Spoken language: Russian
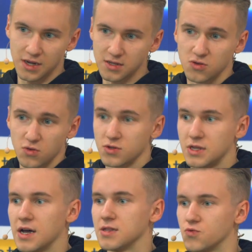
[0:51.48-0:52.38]
бренд, то
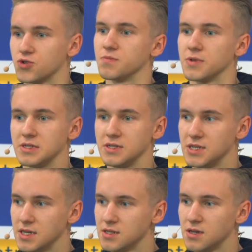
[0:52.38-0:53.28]
да, нужно платить
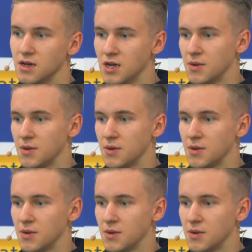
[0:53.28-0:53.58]
деньги,